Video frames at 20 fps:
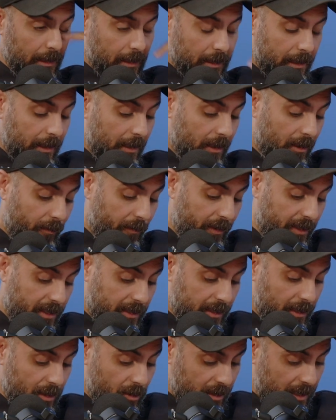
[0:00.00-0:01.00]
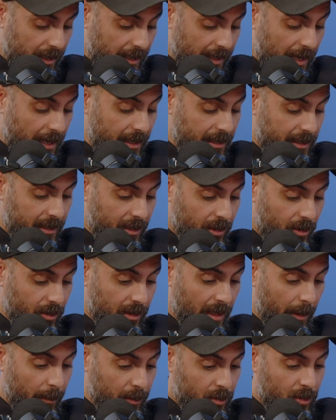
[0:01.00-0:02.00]
Et en fait, c'est le dernier arc, c'est que
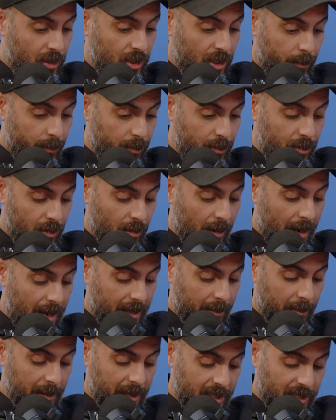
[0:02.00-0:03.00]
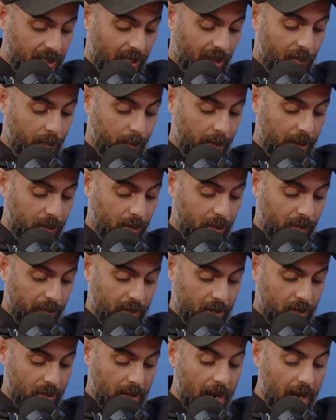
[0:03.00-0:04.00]
d'habitude j'ai plus de arcs, mais là j'arrive pas à trouver
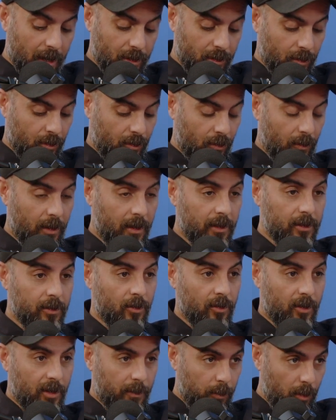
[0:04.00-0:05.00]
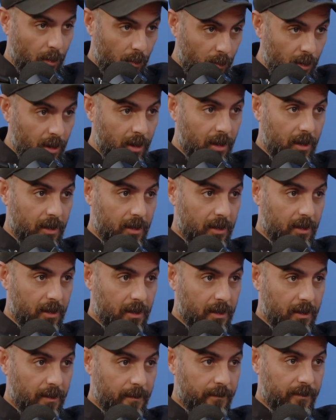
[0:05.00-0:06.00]
de arc sur toi. Donc pour je moi, je suis
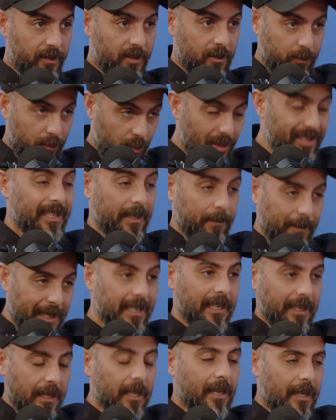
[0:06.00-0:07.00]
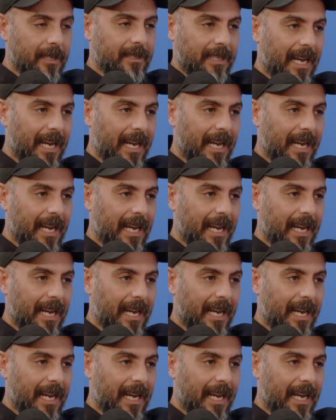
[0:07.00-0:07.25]
ému. Mais ça